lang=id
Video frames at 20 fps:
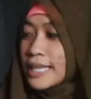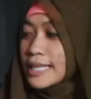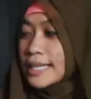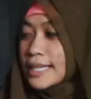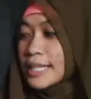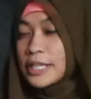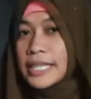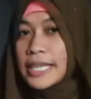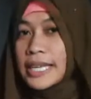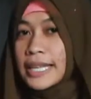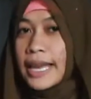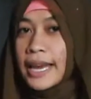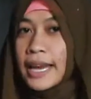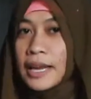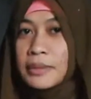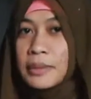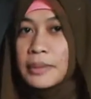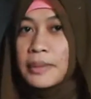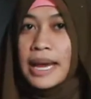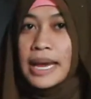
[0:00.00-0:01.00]
Jadi kita
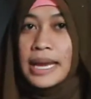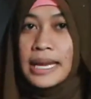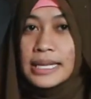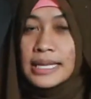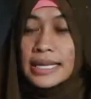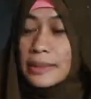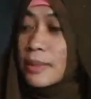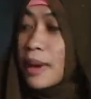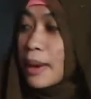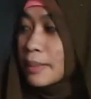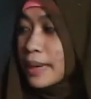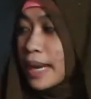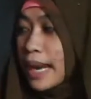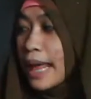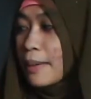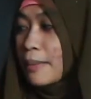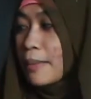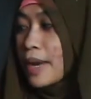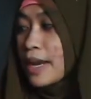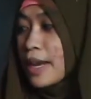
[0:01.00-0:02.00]
akan membahas bab
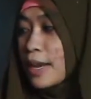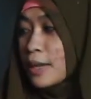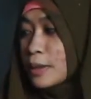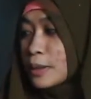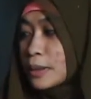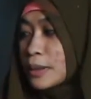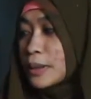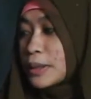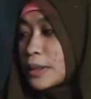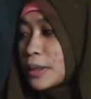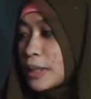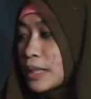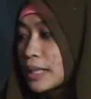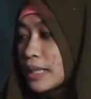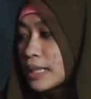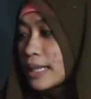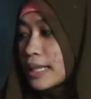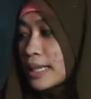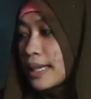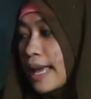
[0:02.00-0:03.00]
8 yaitu
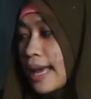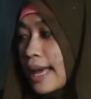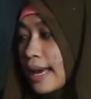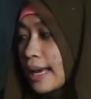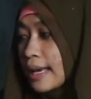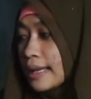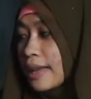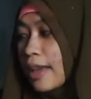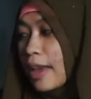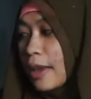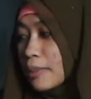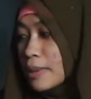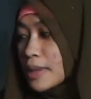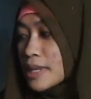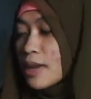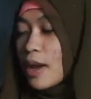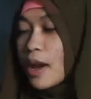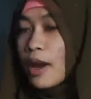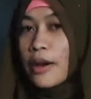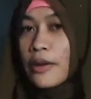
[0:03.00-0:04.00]
tentang
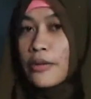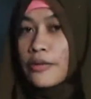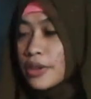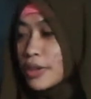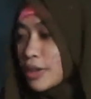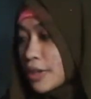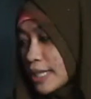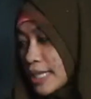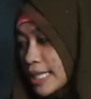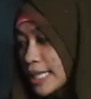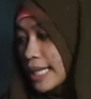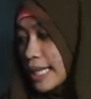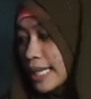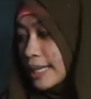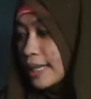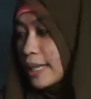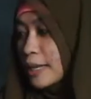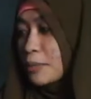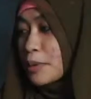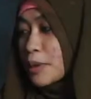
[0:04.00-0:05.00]
Types of
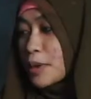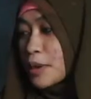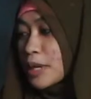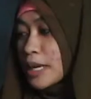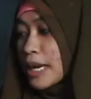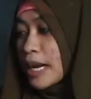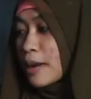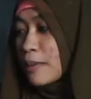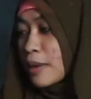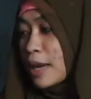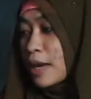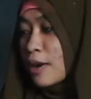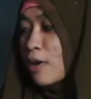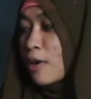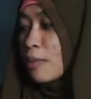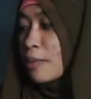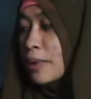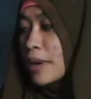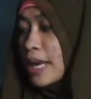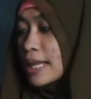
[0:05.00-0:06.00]
Utility Program and
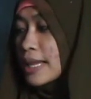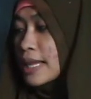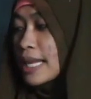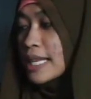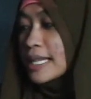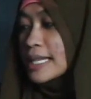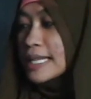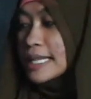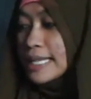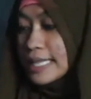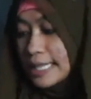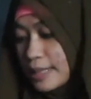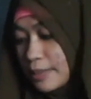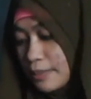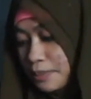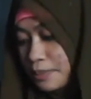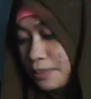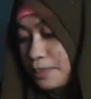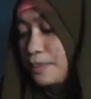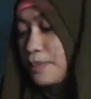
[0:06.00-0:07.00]
Operating
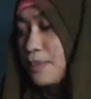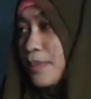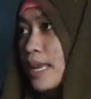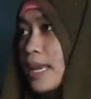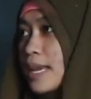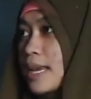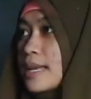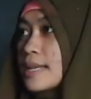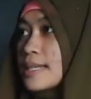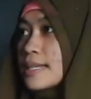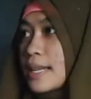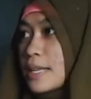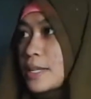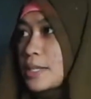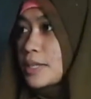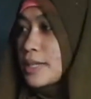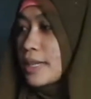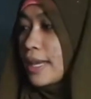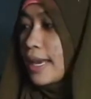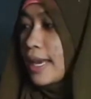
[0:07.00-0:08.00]
System.
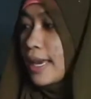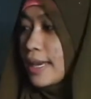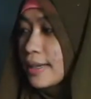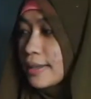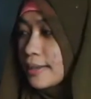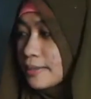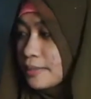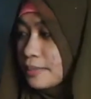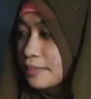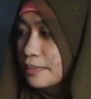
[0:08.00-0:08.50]
Selanjutnya,